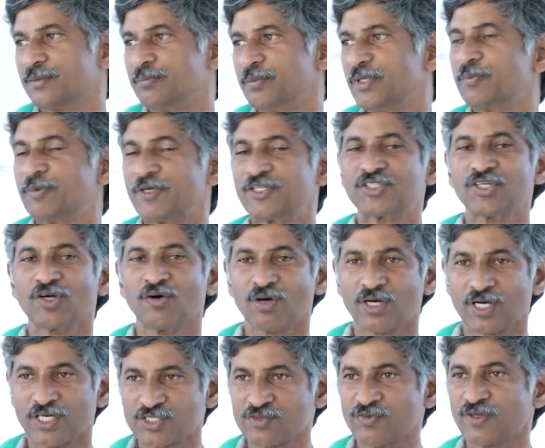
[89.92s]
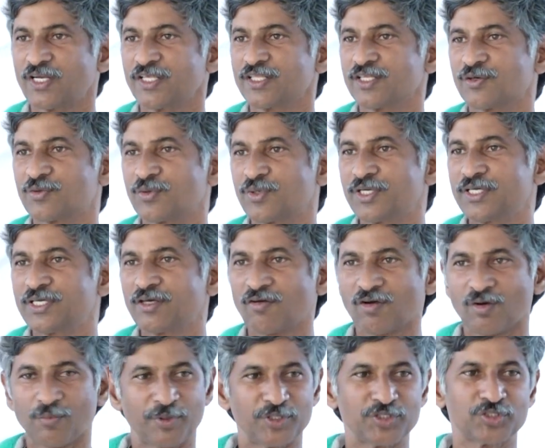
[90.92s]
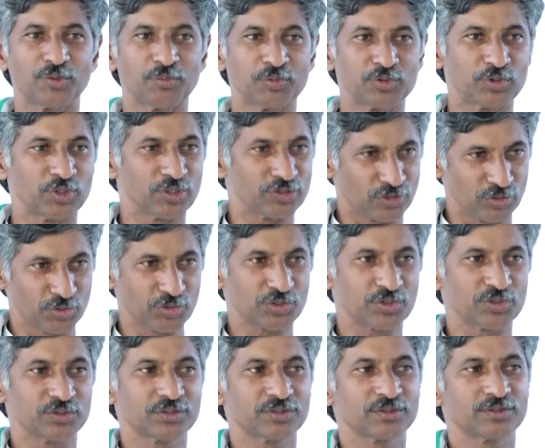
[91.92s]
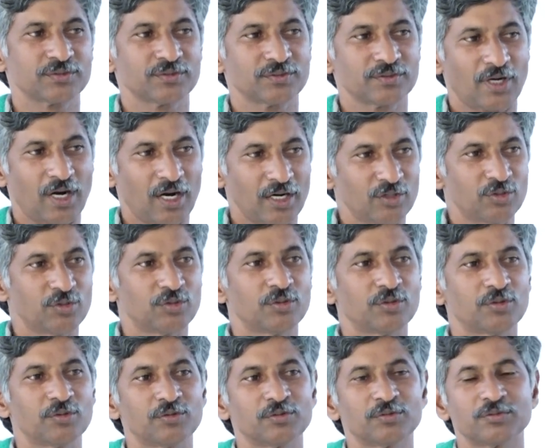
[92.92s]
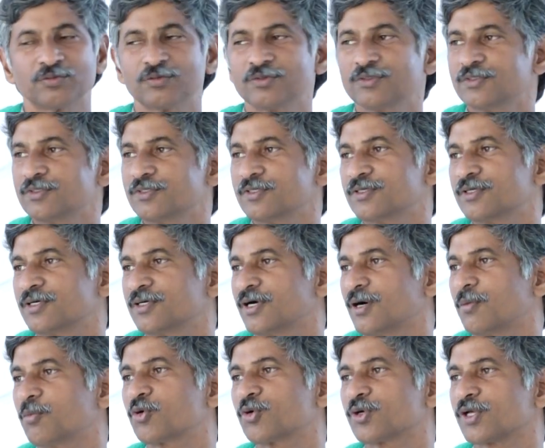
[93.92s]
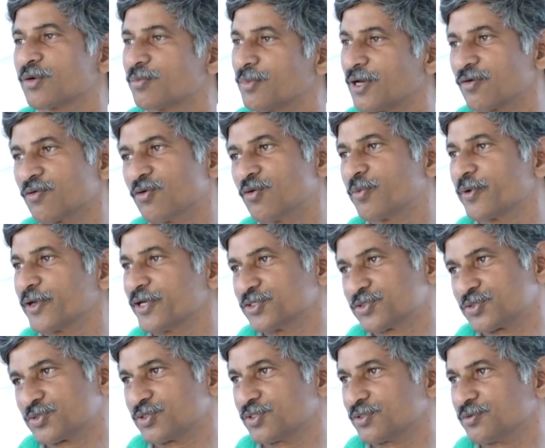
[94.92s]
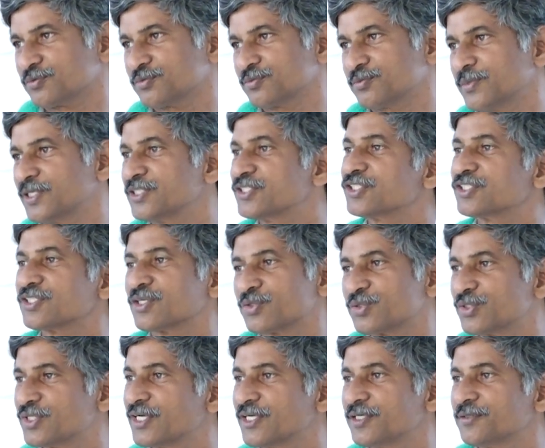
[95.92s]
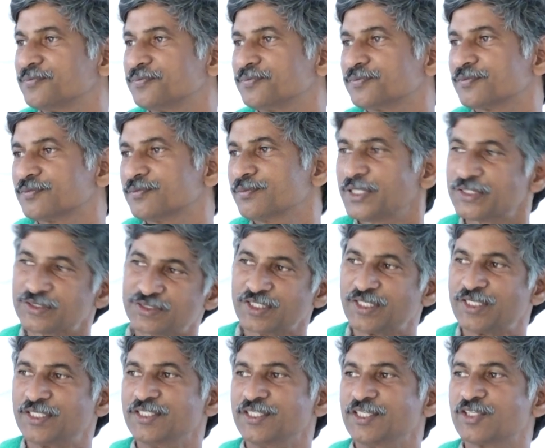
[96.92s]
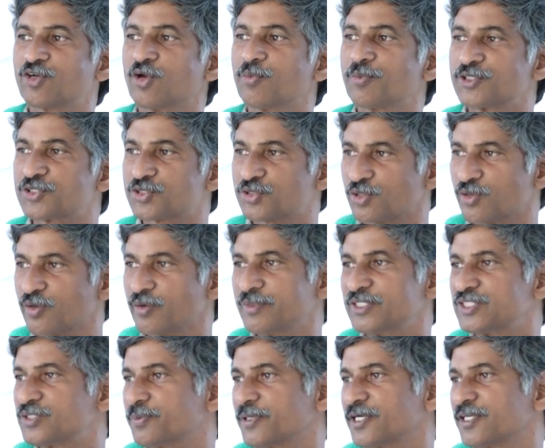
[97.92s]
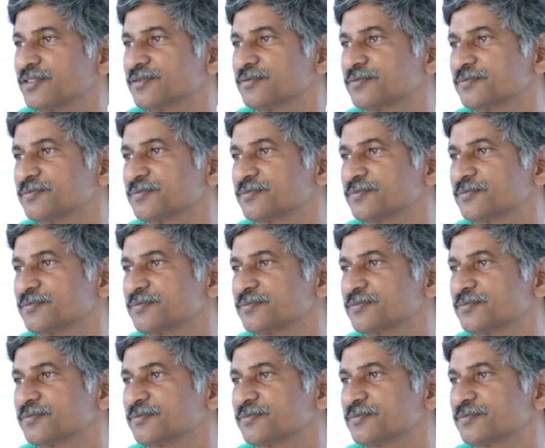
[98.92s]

మీరు పెంచే అవకాశమే లేదనుకోండి ఎవరైనా పెంచి అమ్ముతుంటే సంతోషం వాళ్ళు అమ్ముకుంటారు మనం ఉపయోగించుకుంటాం మంచి జరుగుద్దిగా పెంచండి ఇంట్లో పెంచుకోవడమే మంచి పని